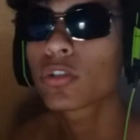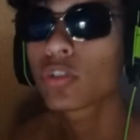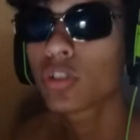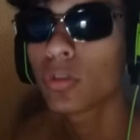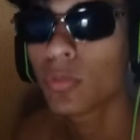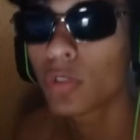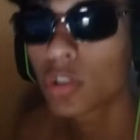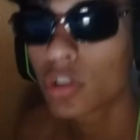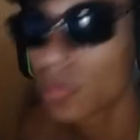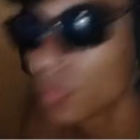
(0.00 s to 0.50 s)
eu
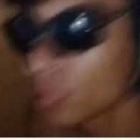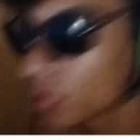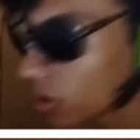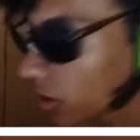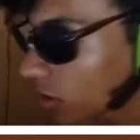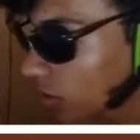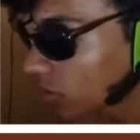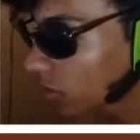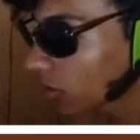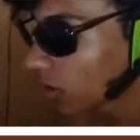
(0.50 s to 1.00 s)
sou muito
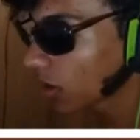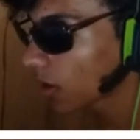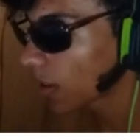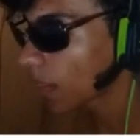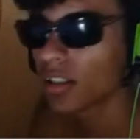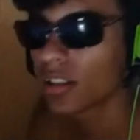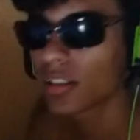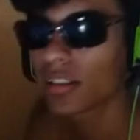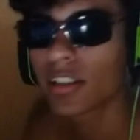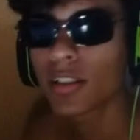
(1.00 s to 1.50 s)
bonito.
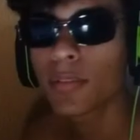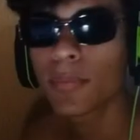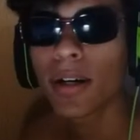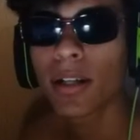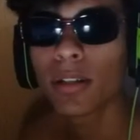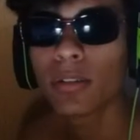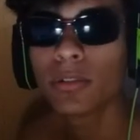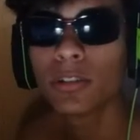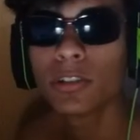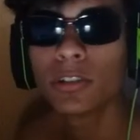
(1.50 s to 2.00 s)
Tem
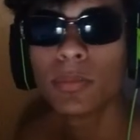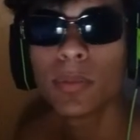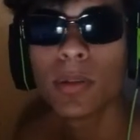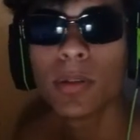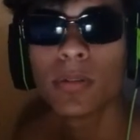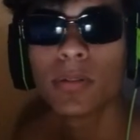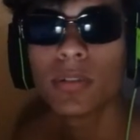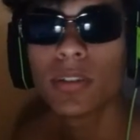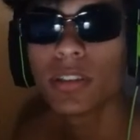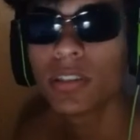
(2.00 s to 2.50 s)
uma luz no
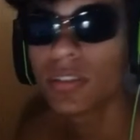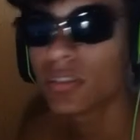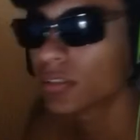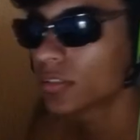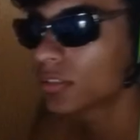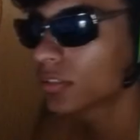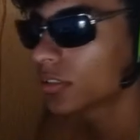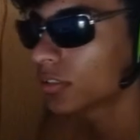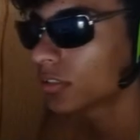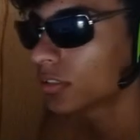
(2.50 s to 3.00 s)
meu olho.
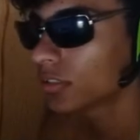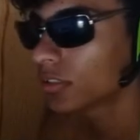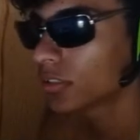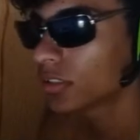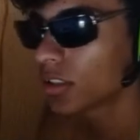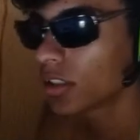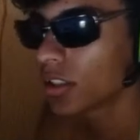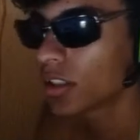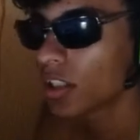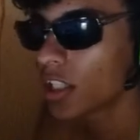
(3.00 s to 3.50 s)

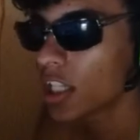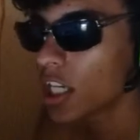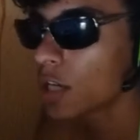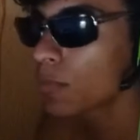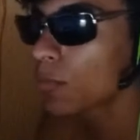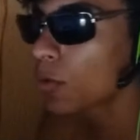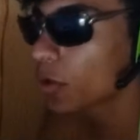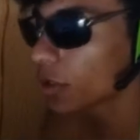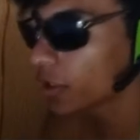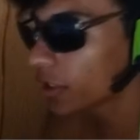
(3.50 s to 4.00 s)

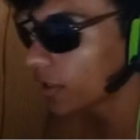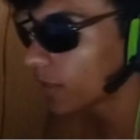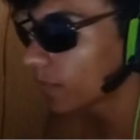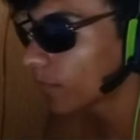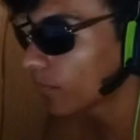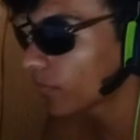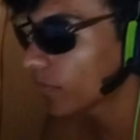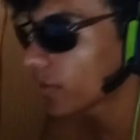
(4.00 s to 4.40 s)
Eu morri